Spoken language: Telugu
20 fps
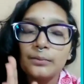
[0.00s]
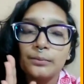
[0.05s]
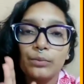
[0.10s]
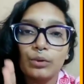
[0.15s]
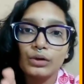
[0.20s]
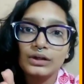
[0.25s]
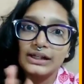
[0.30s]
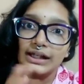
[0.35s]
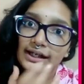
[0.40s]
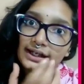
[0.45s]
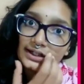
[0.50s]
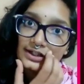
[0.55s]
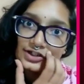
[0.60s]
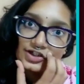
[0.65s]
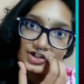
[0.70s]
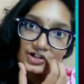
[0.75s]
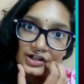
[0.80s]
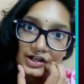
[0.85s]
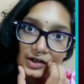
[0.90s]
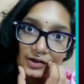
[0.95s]
బోన్ లాగా
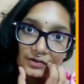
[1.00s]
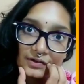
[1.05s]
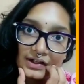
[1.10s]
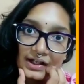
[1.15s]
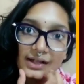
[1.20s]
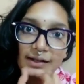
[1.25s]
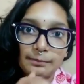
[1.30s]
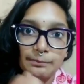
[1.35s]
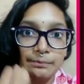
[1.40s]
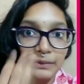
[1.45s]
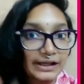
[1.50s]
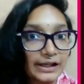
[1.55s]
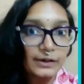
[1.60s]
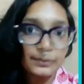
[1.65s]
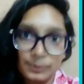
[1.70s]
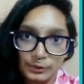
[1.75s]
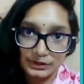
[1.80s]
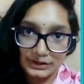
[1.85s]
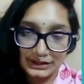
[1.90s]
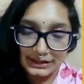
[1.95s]
రిజిడ్గా ఉంటే
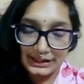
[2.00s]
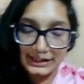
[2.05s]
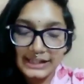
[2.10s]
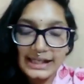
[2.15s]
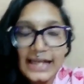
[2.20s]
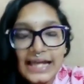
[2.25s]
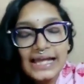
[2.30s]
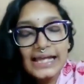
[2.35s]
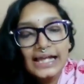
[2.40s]
పగిలిపోతుంది